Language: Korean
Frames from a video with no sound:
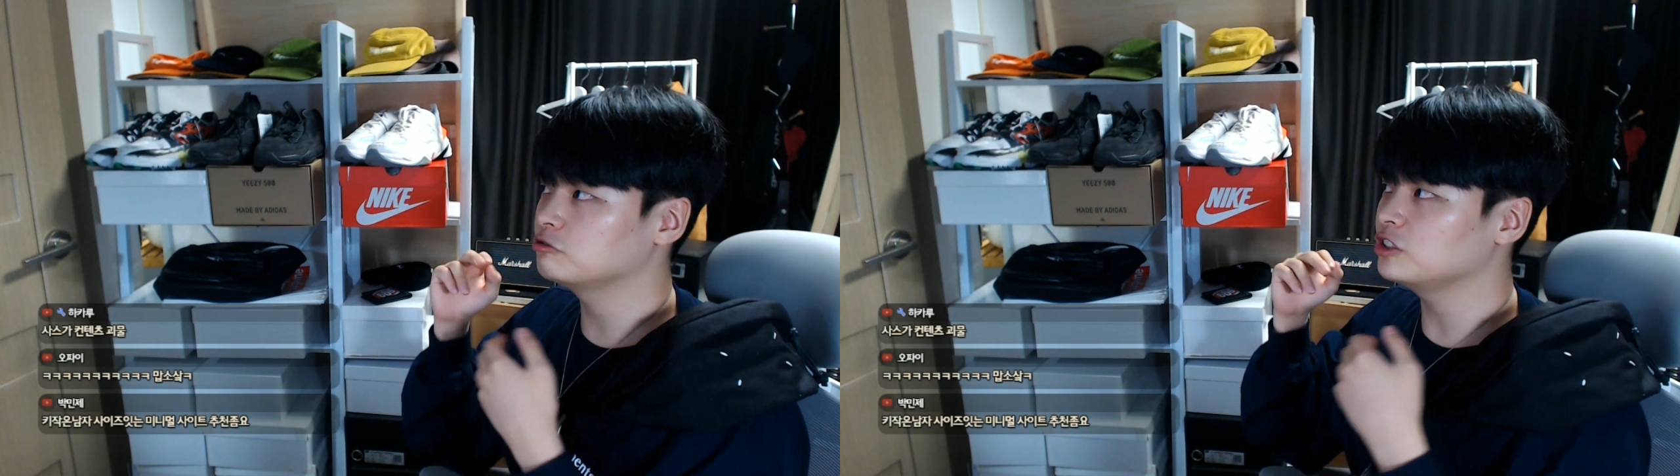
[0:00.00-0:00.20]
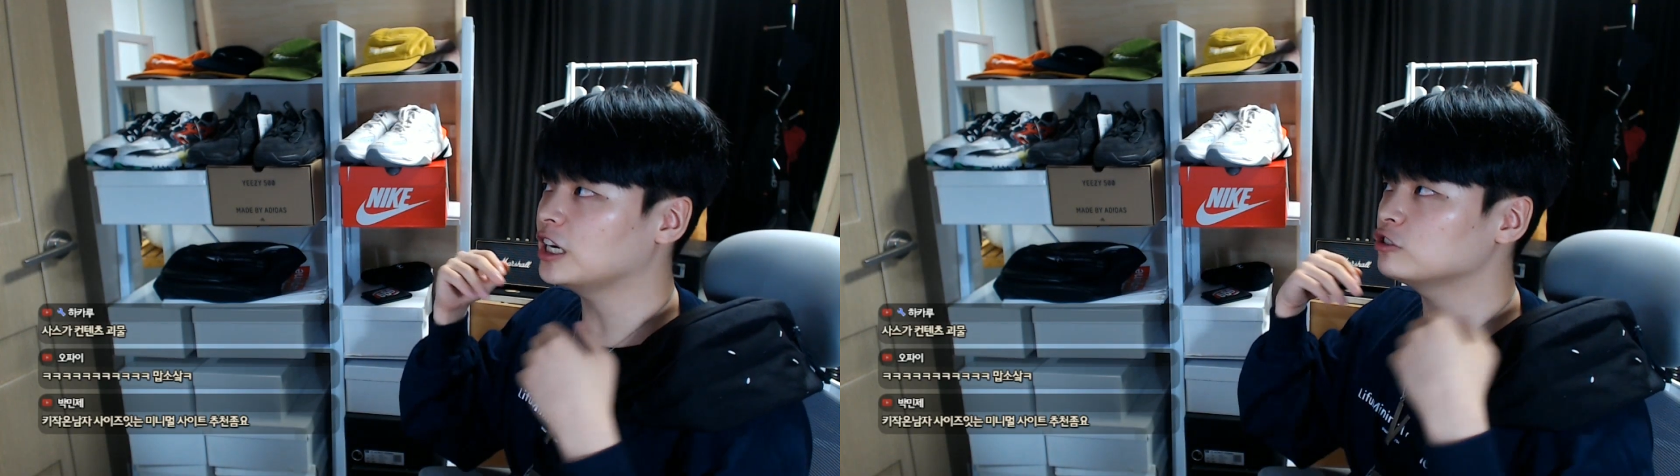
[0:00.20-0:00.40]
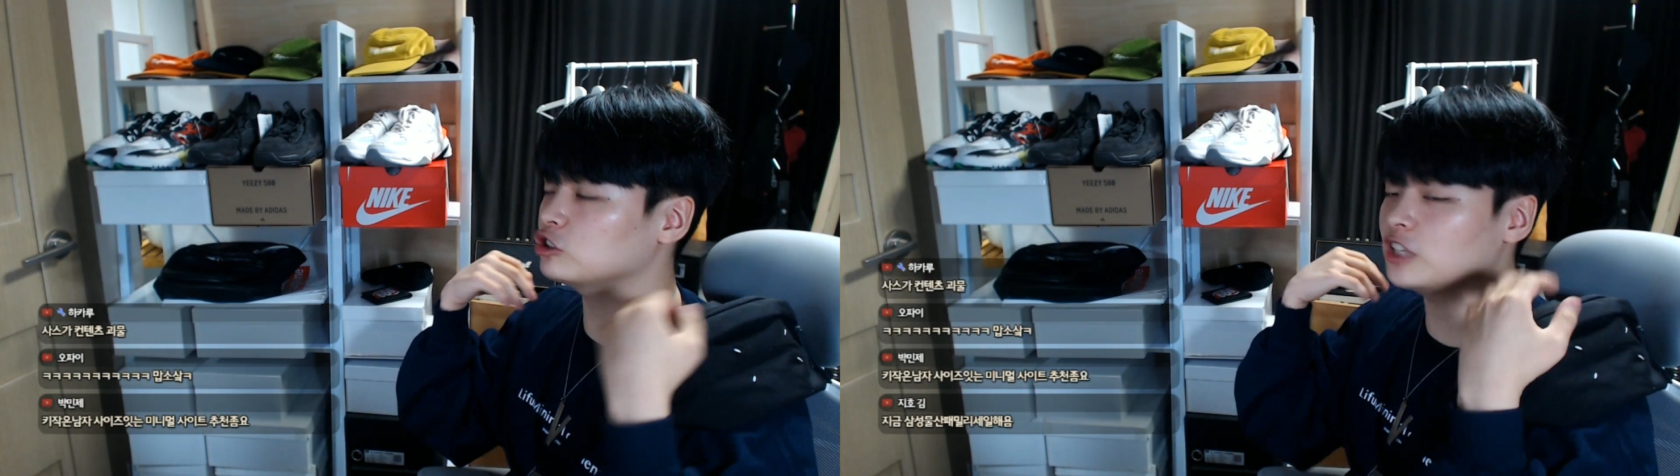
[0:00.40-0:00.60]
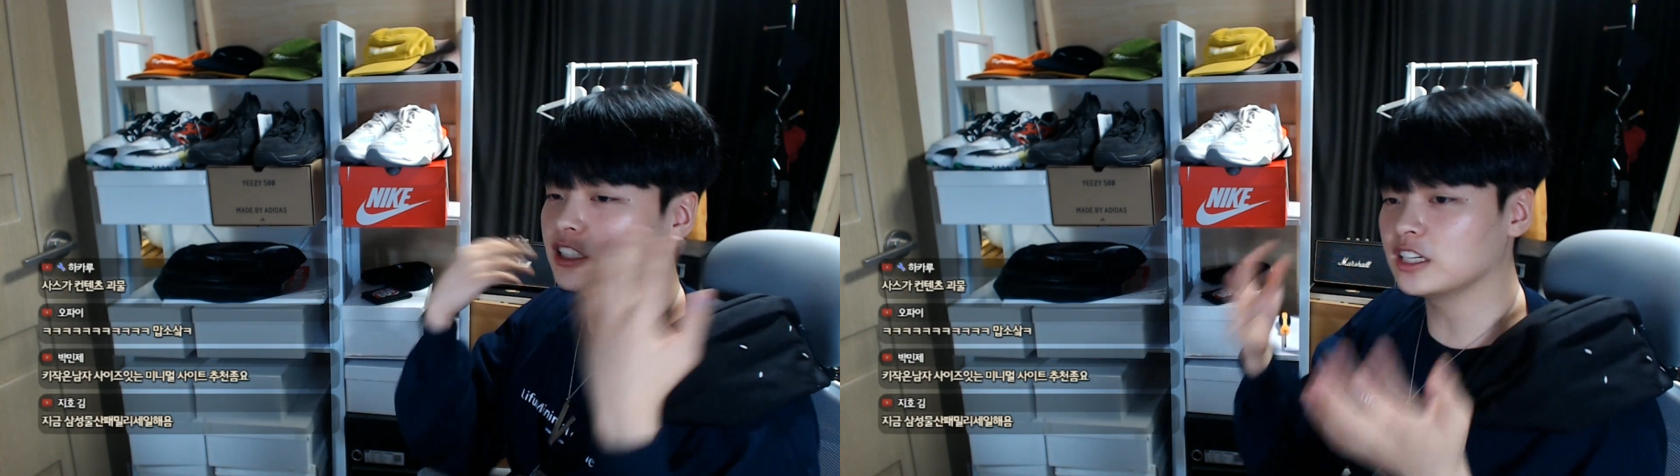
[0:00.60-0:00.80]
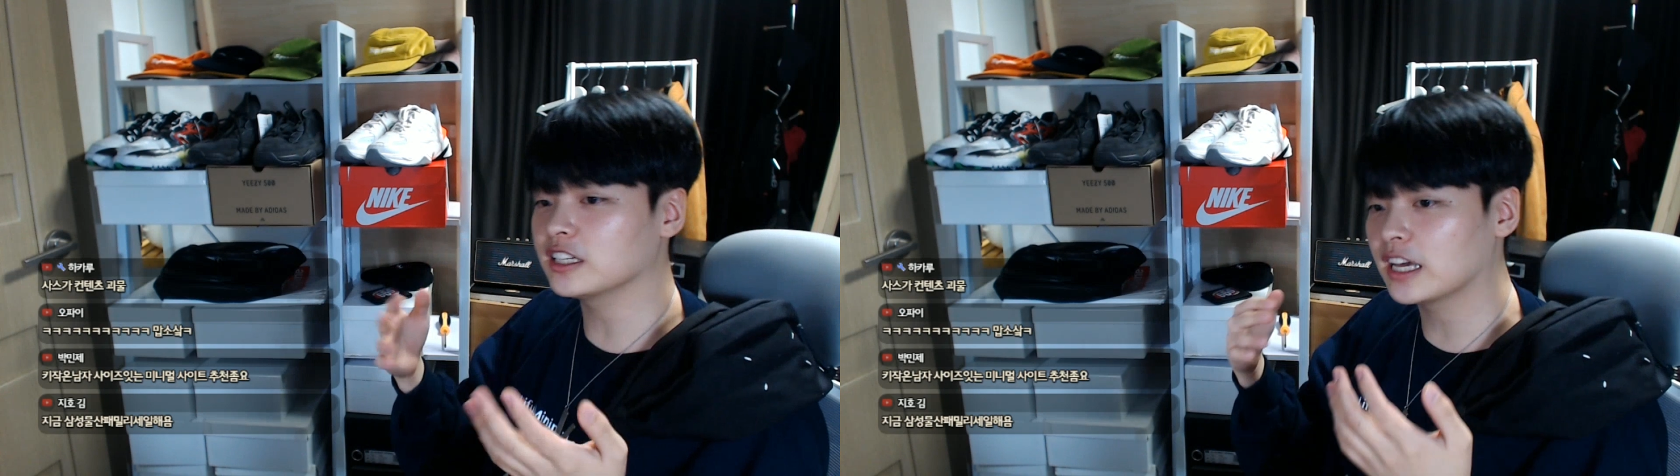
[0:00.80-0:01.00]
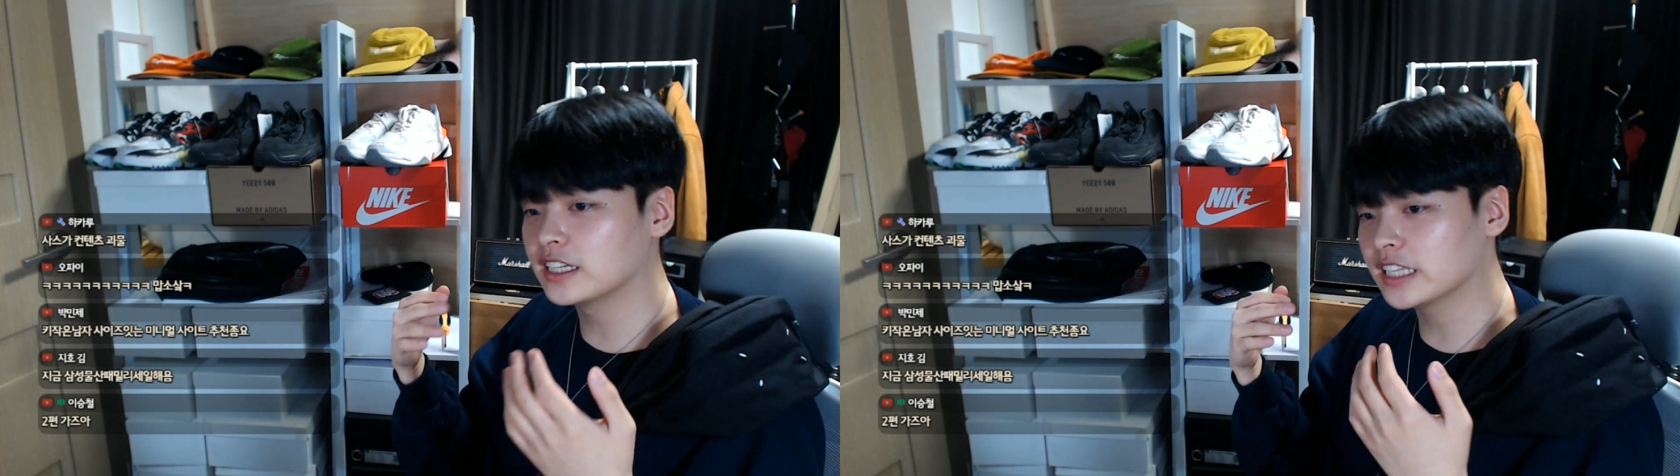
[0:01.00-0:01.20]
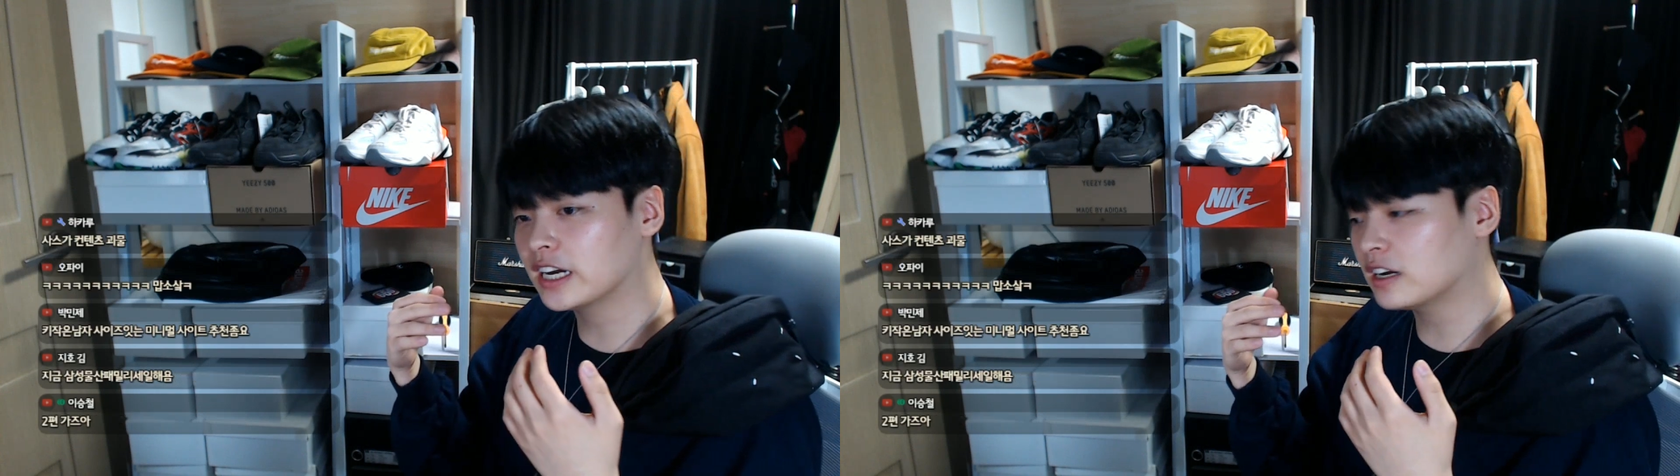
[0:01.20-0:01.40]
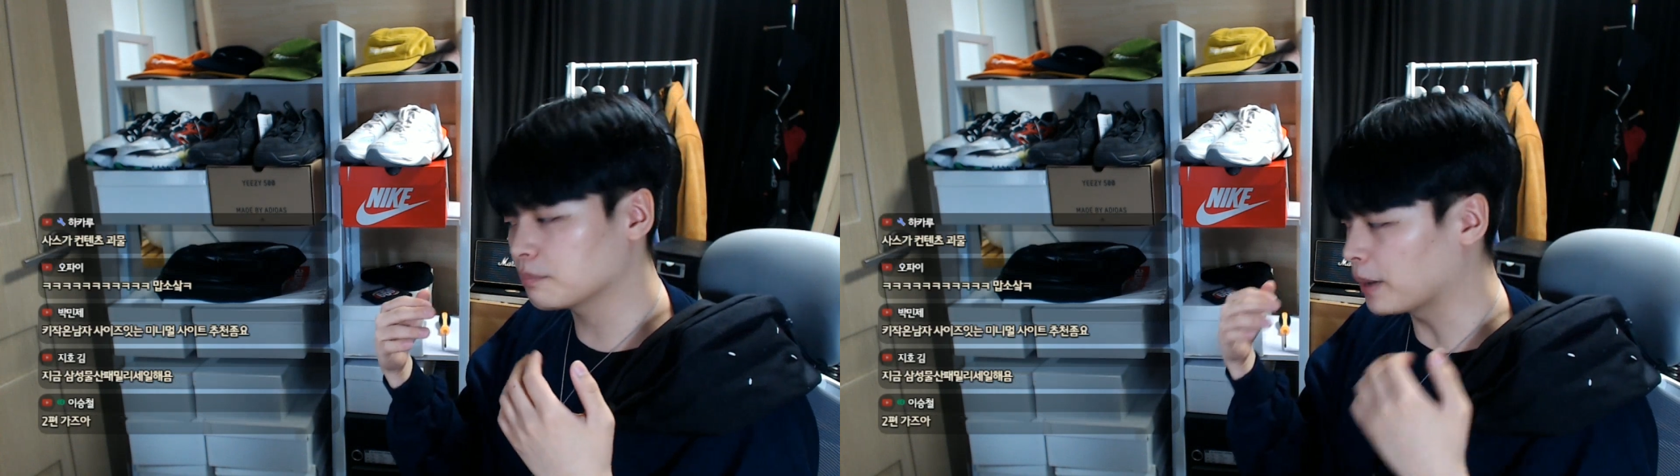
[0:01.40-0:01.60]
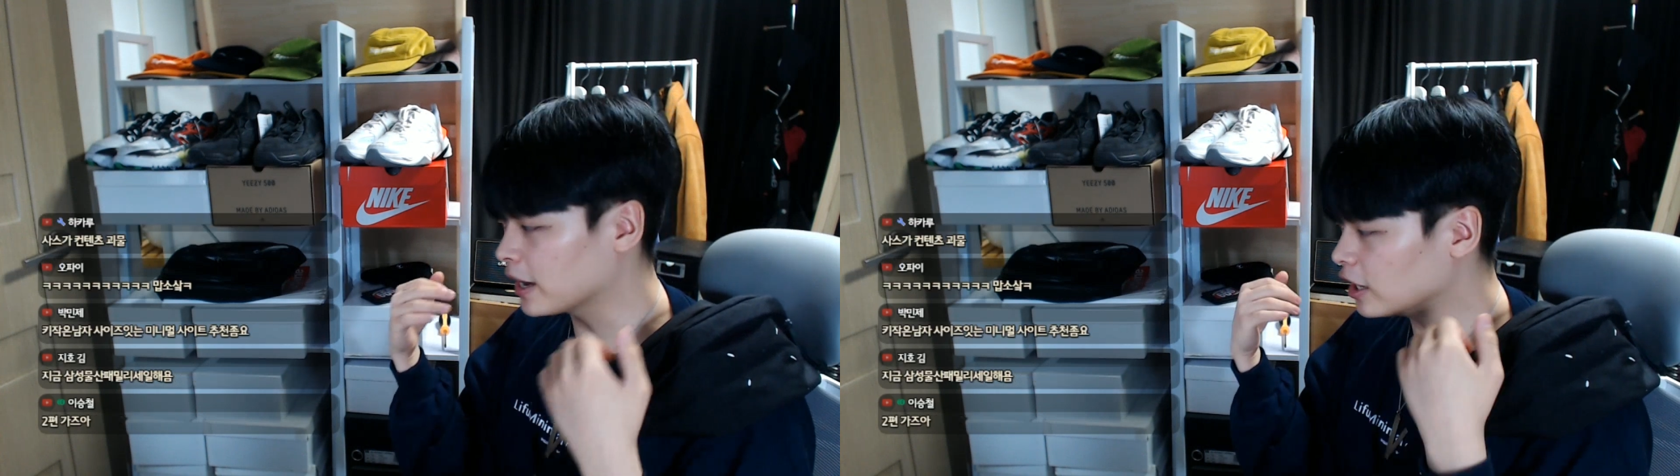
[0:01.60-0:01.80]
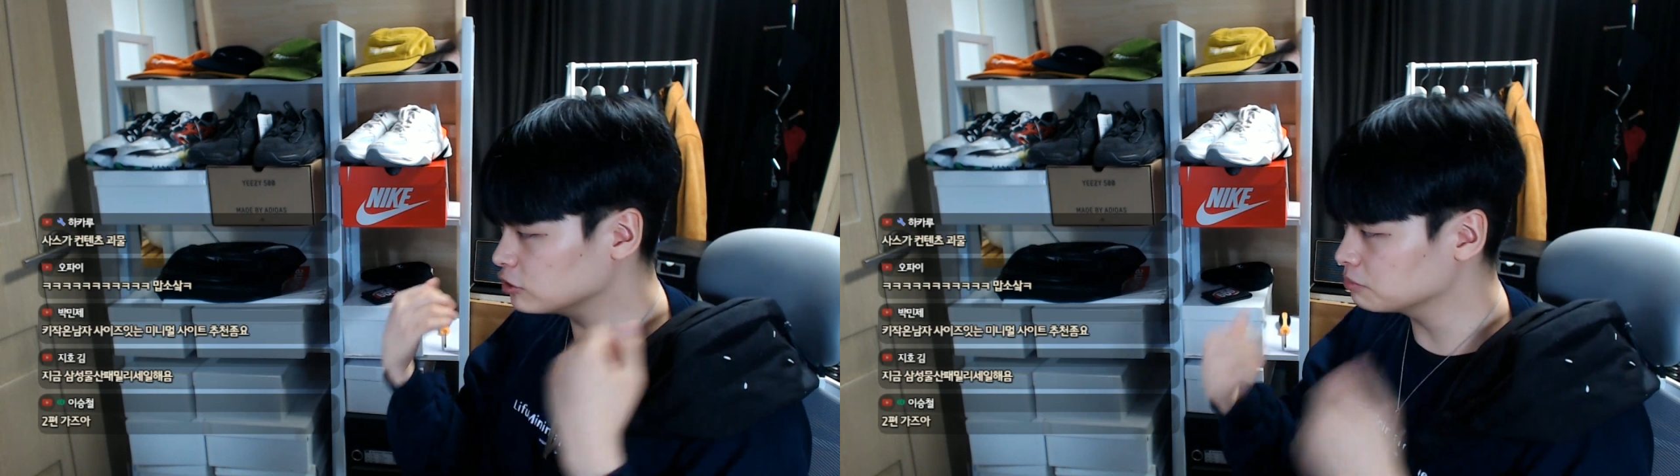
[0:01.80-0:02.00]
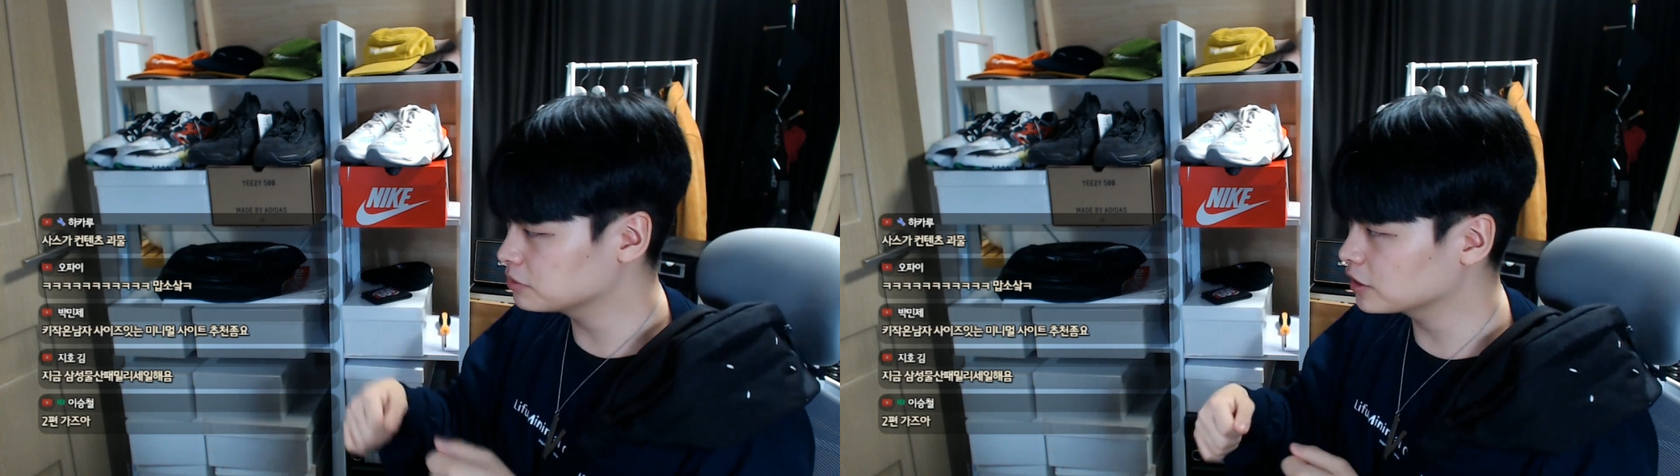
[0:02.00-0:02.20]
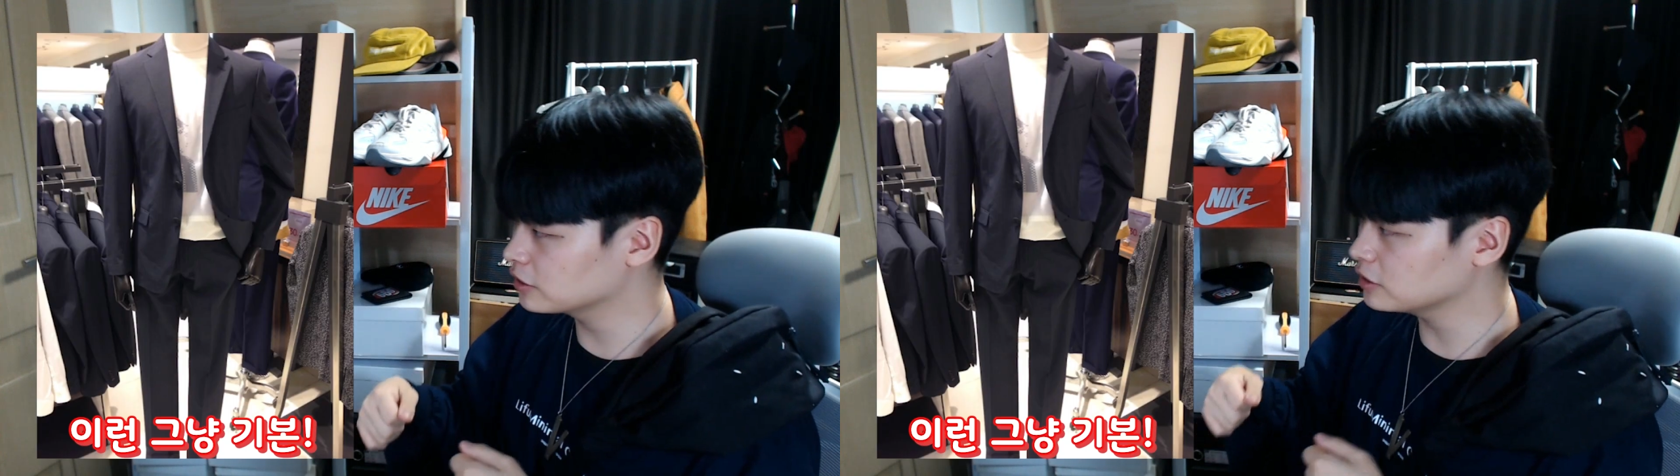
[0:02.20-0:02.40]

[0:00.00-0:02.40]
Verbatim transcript: 위에 추천해드린 게 그냥 백화점 브랜드